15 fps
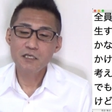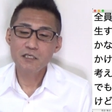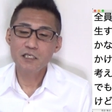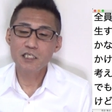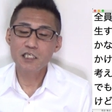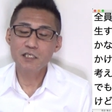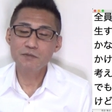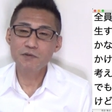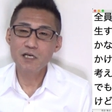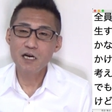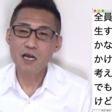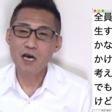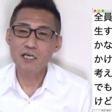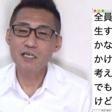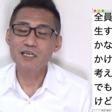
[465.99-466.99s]
一部な
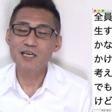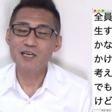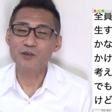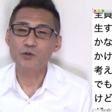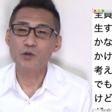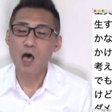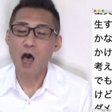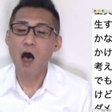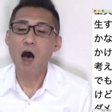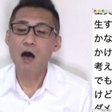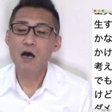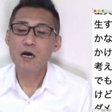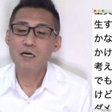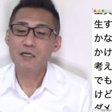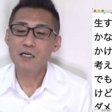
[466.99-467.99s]
らいいけどさ、